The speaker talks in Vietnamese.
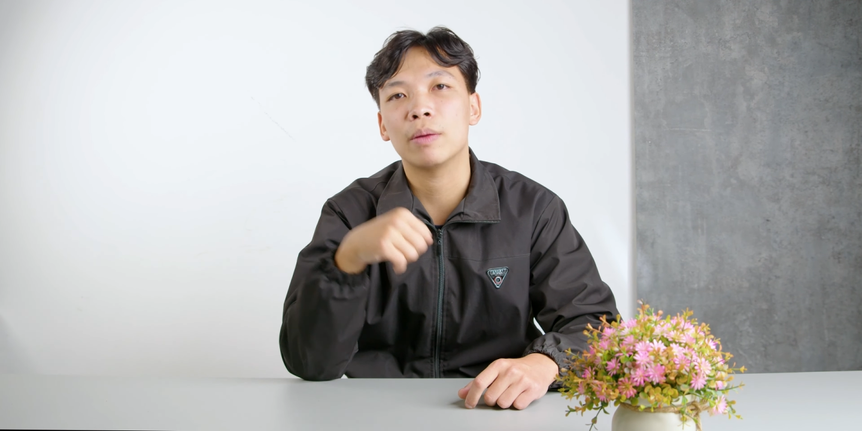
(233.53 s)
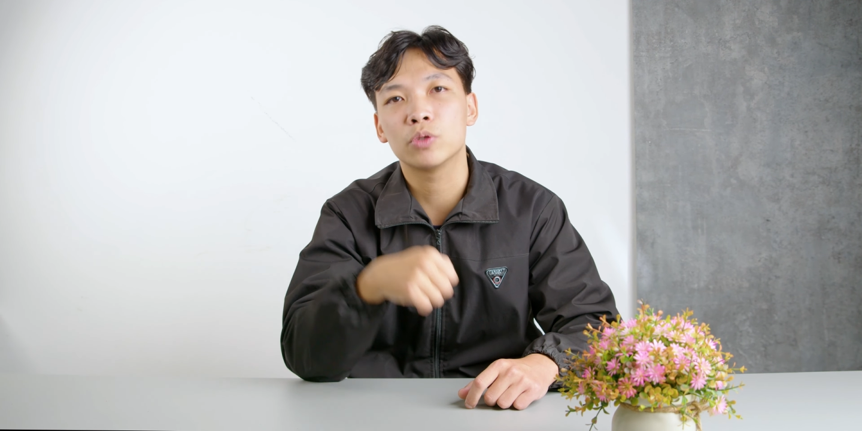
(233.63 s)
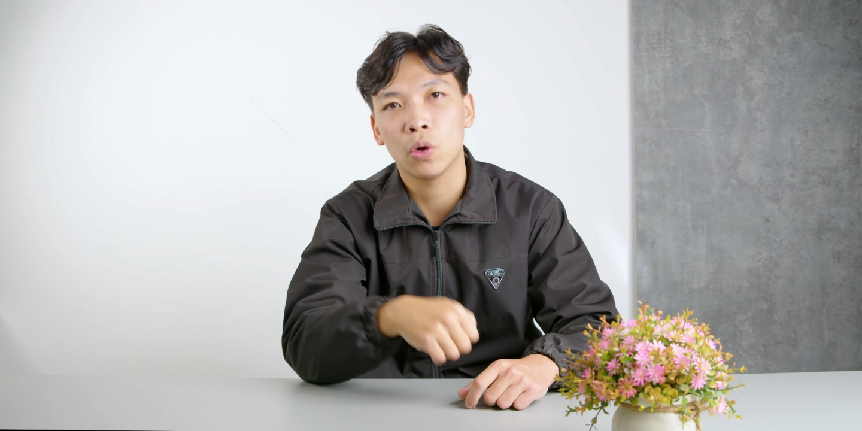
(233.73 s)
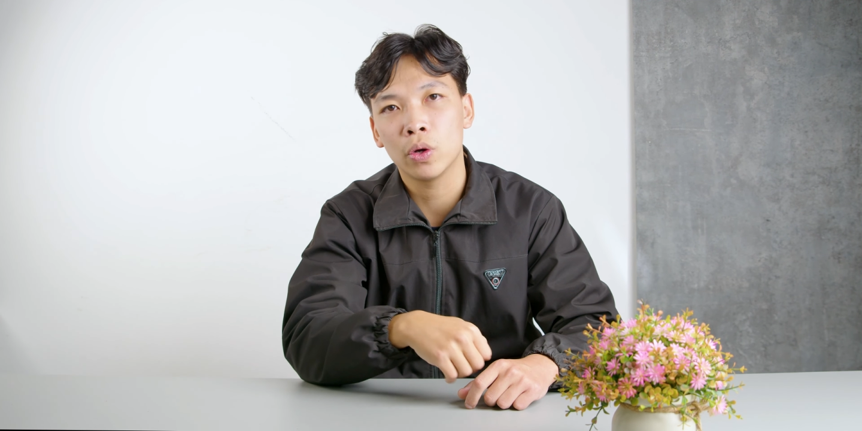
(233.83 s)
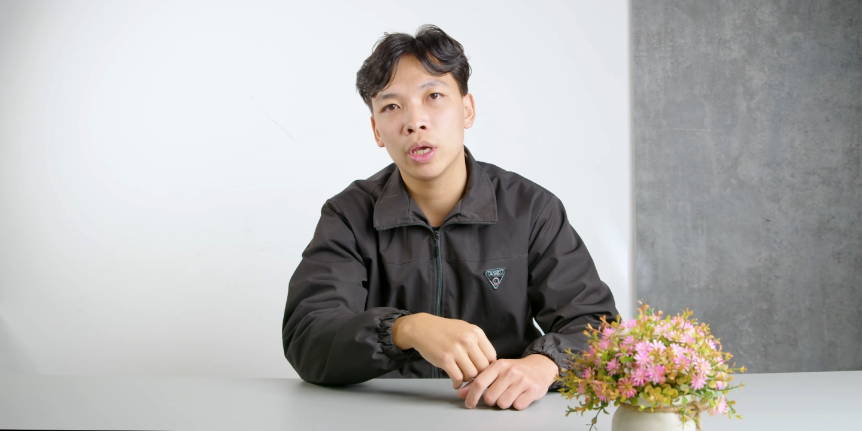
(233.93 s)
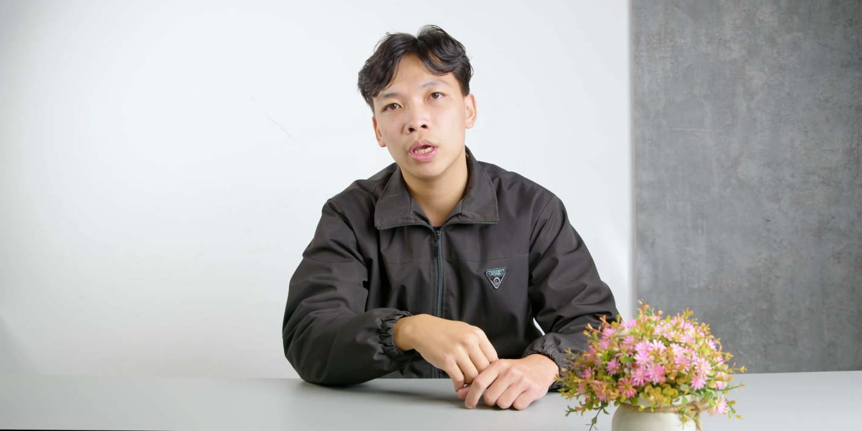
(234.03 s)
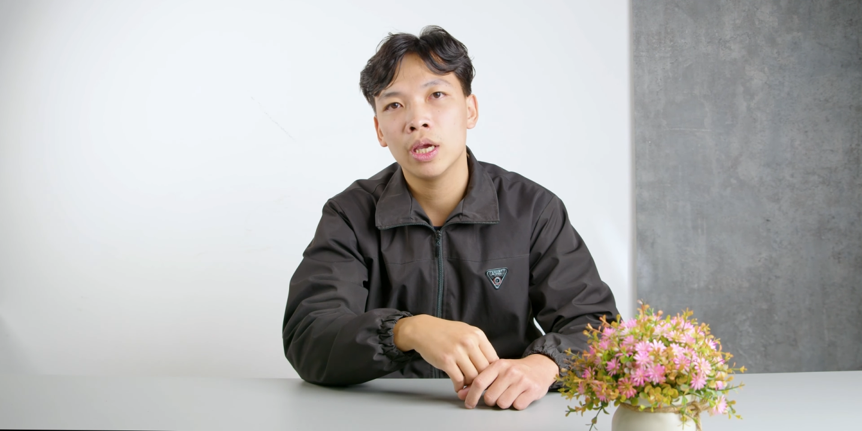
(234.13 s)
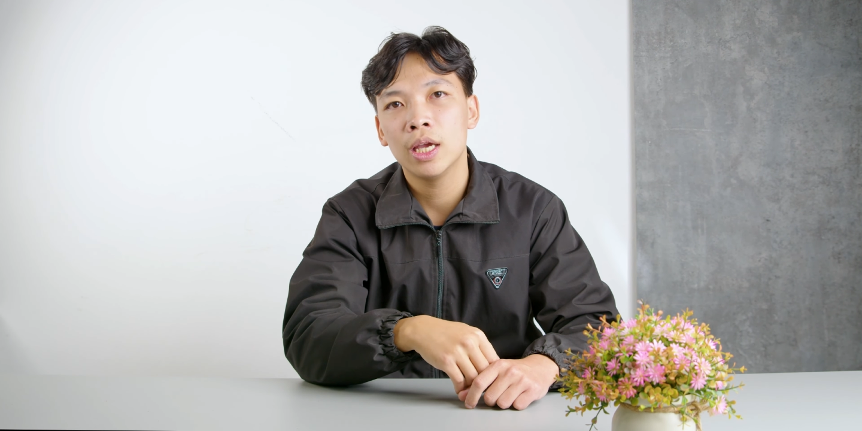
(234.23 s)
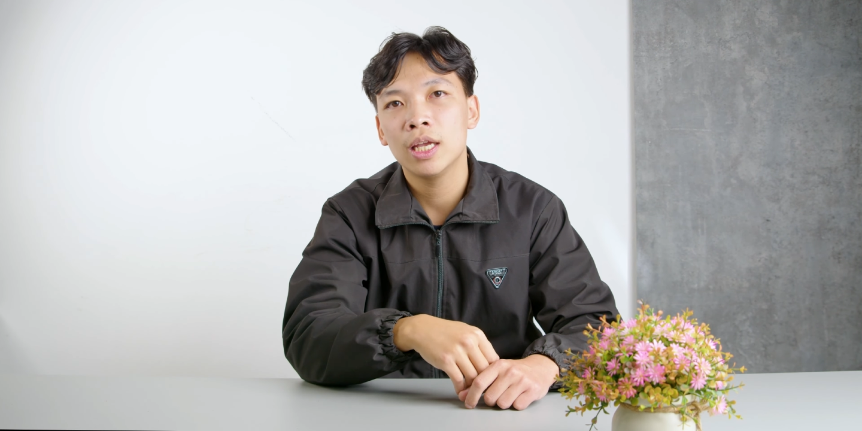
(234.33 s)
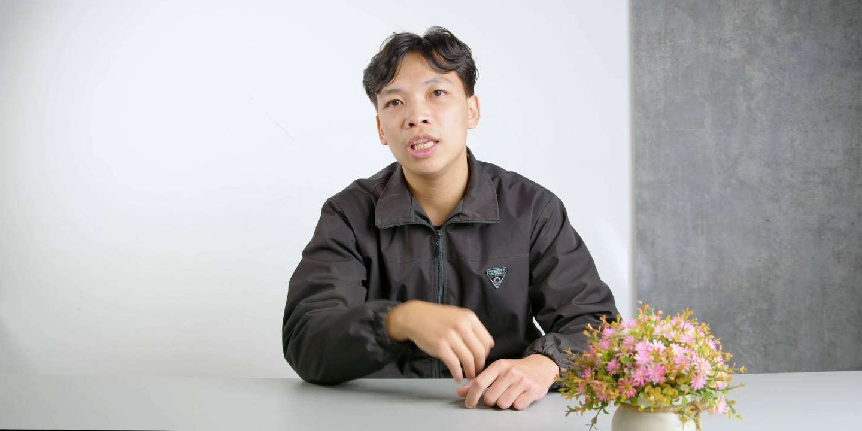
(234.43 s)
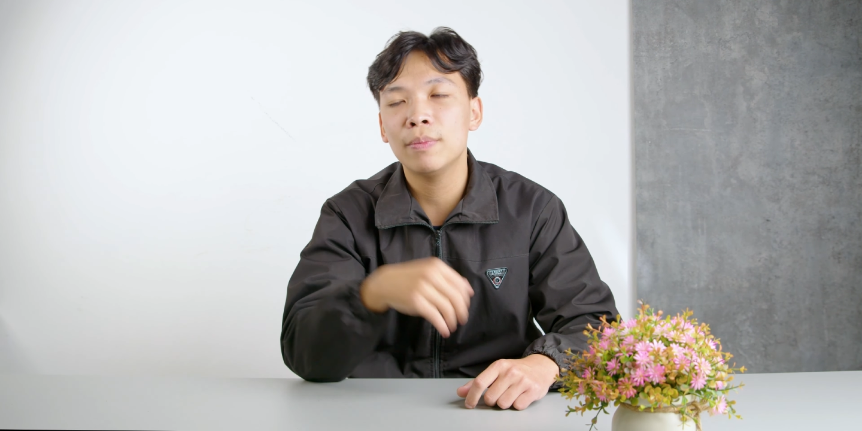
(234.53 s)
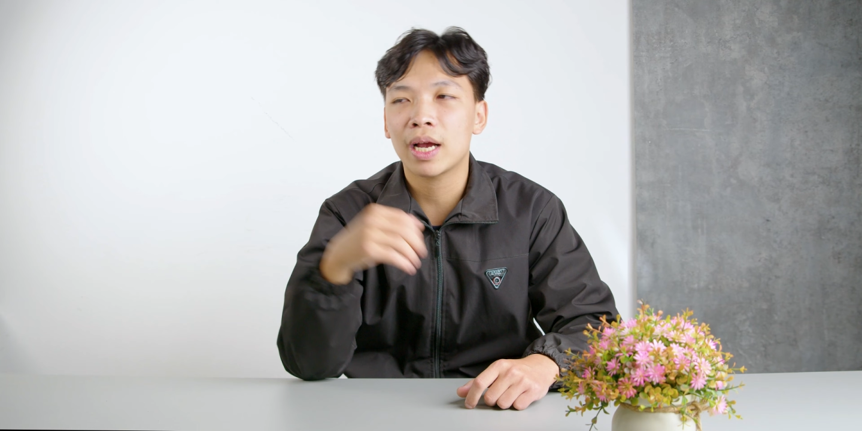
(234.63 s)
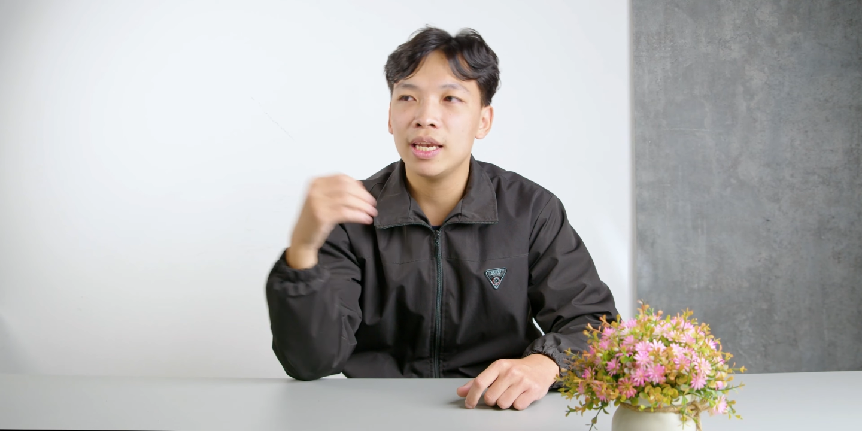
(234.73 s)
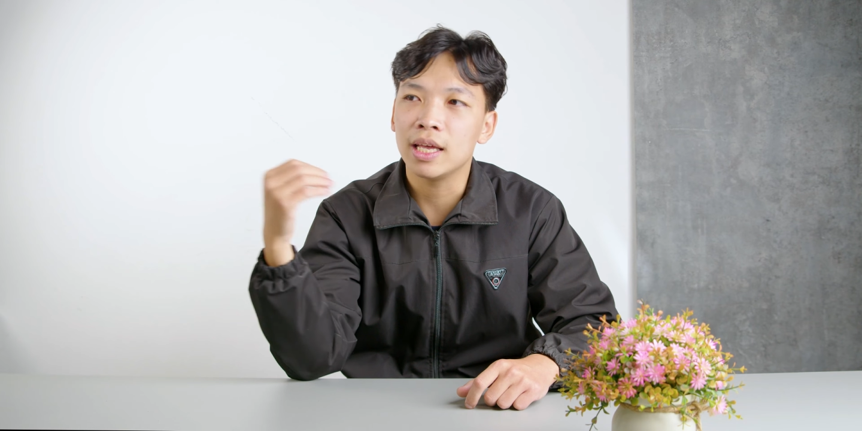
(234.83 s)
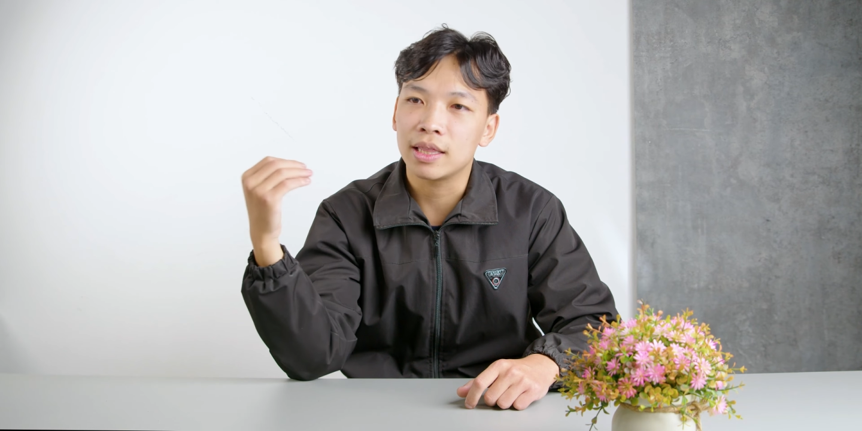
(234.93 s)
gặp rồi nhưng
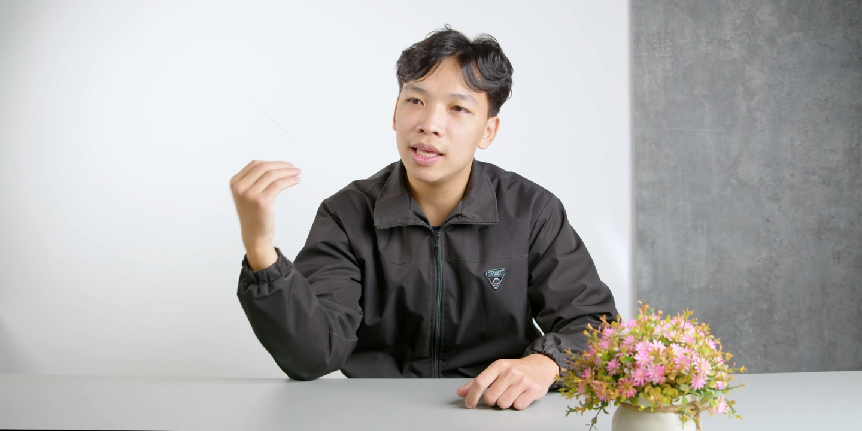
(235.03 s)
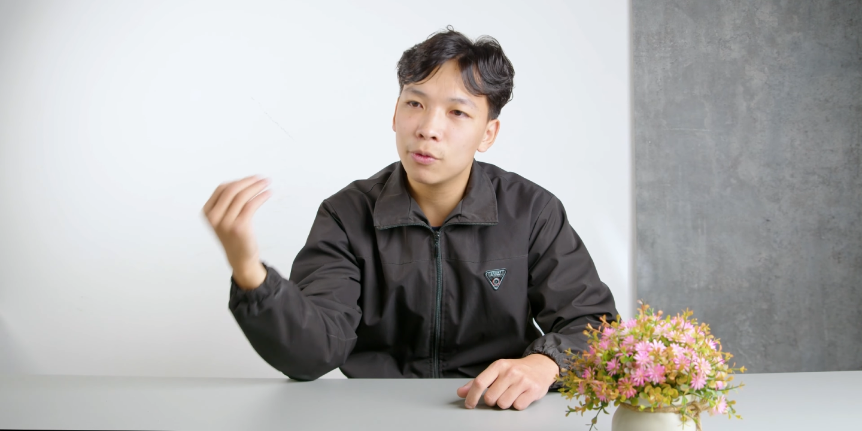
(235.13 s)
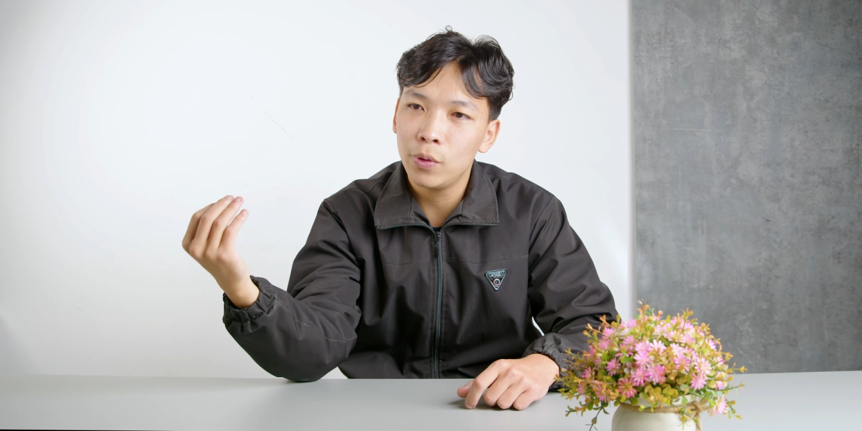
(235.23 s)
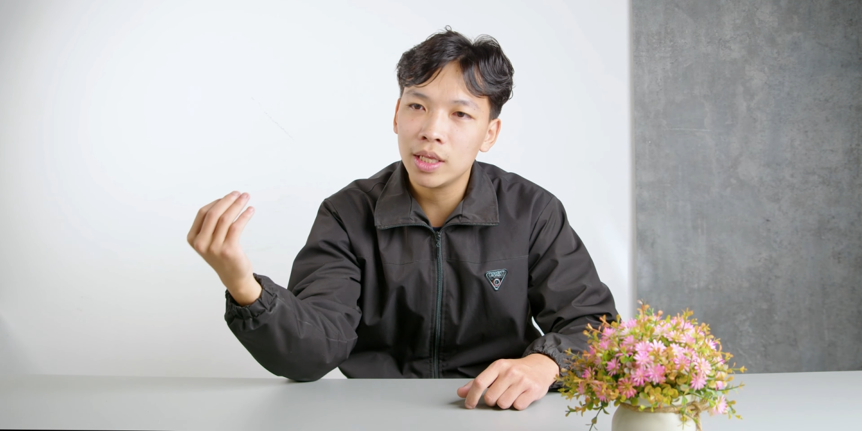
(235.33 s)
mà cái điểm tiên